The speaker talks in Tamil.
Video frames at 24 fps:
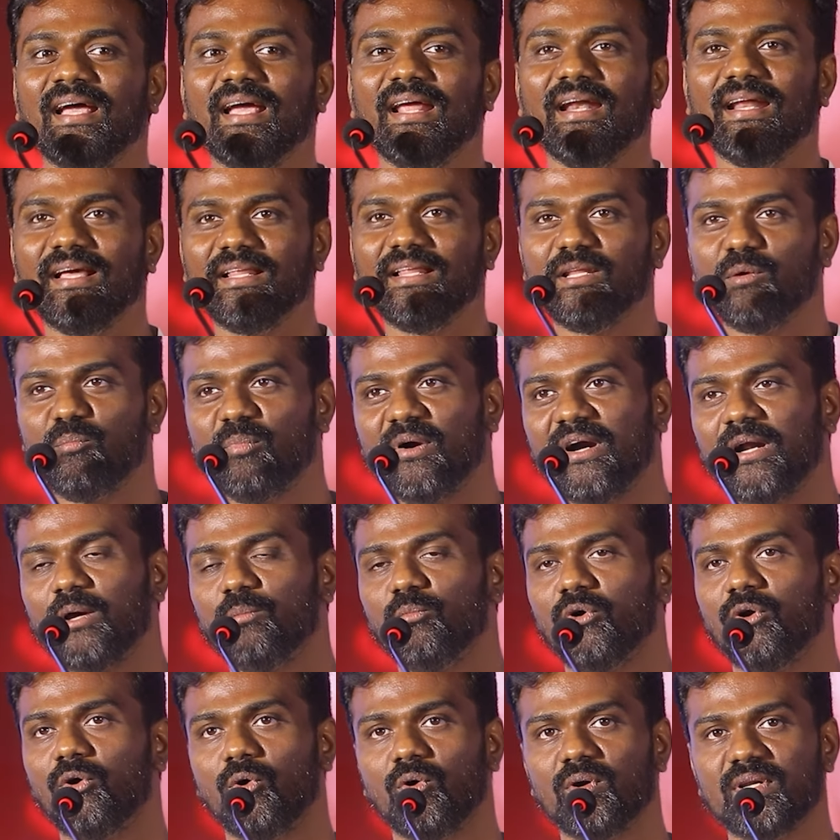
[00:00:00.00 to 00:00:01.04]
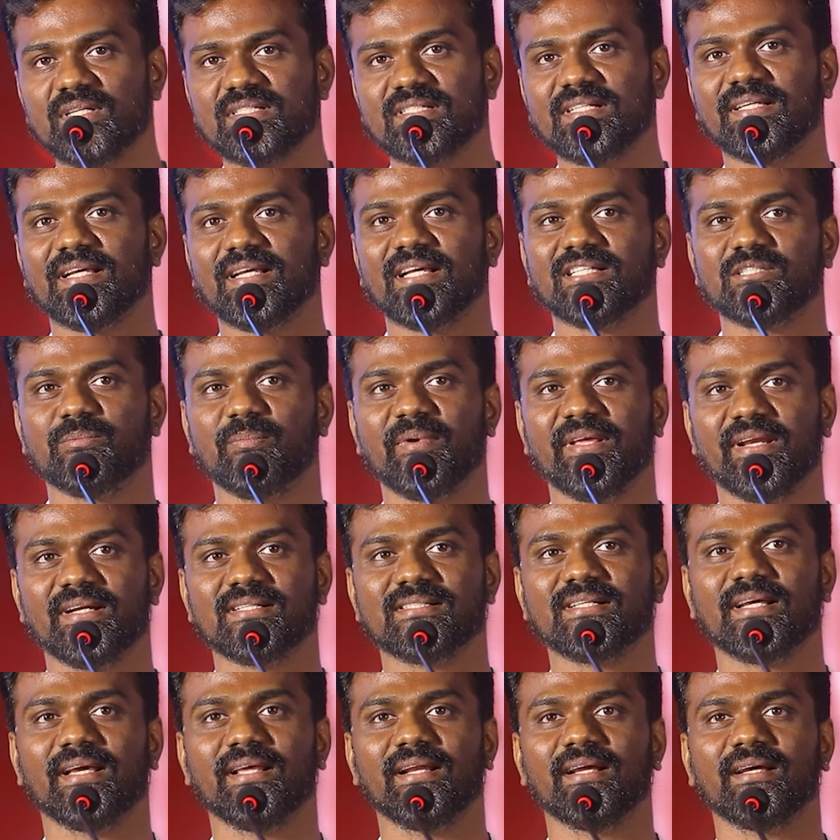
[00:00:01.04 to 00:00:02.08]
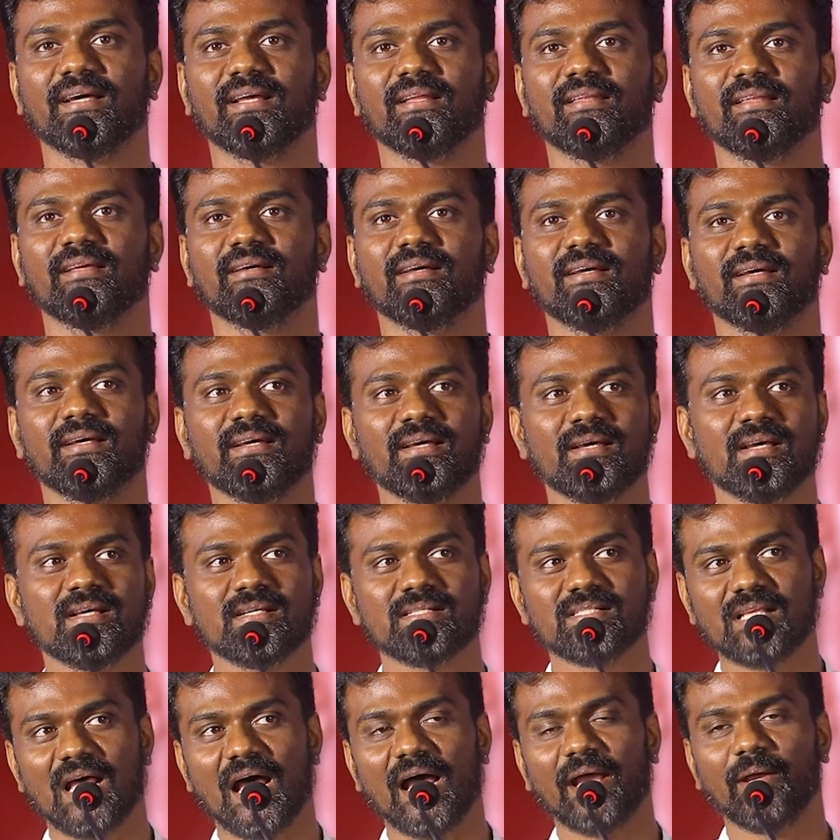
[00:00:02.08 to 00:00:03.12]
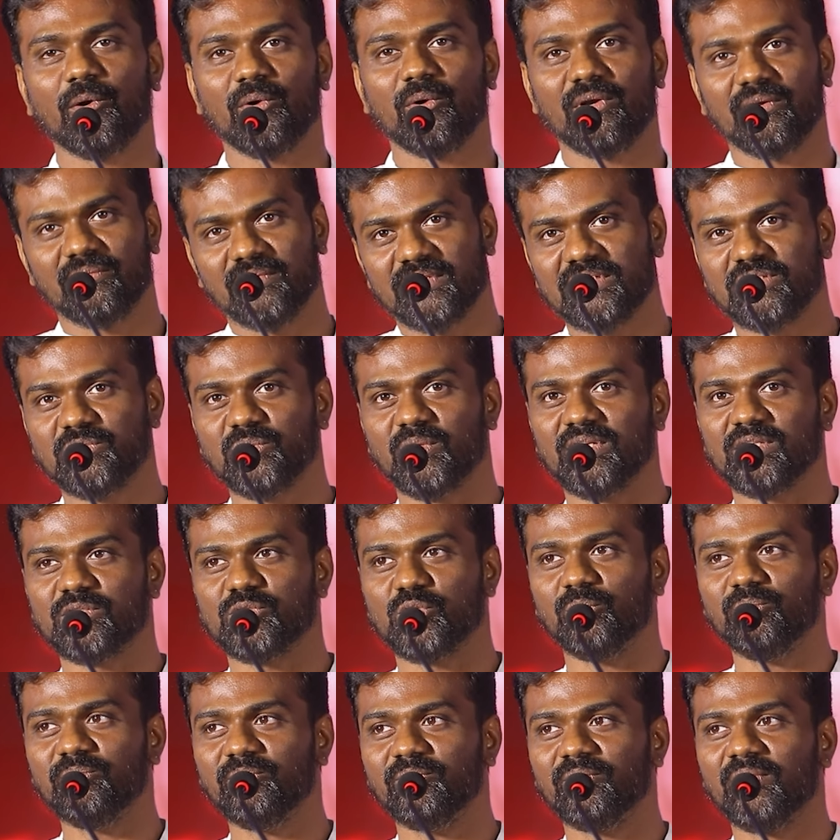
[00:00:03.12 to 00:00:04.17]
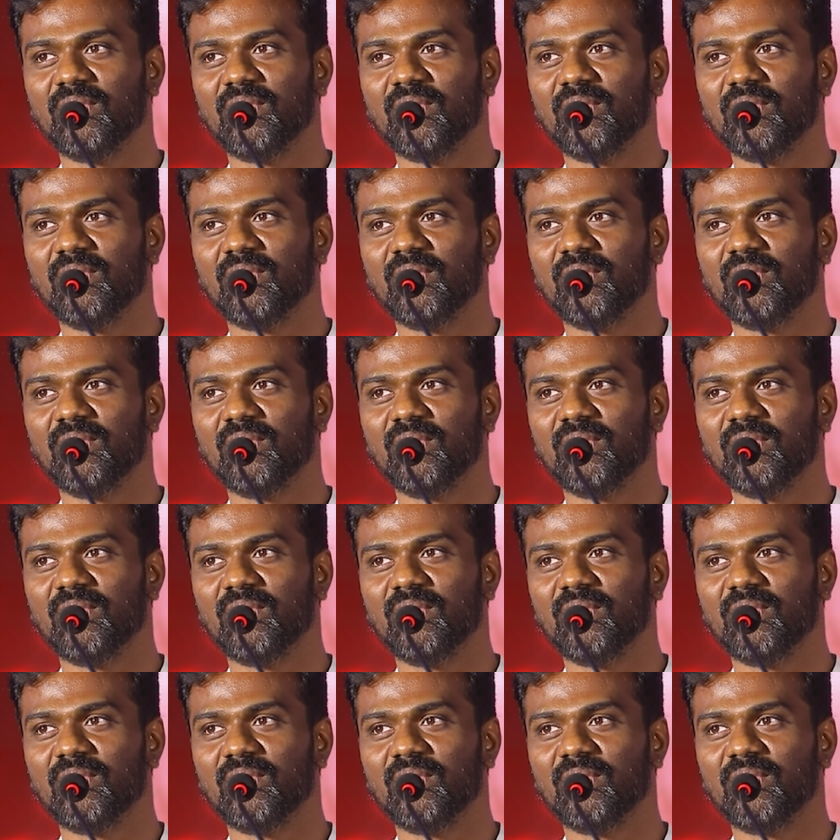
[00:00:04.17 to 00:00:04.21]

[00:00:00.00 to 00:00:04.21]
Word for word: இன்றைக்கி இந்த படம் ஒரு ஹோலிஸ்டிக் எக்ஸ்பீரியன்ஸாக இருக்கிறதுக்கு சாயோட விஷுவல்ஸும்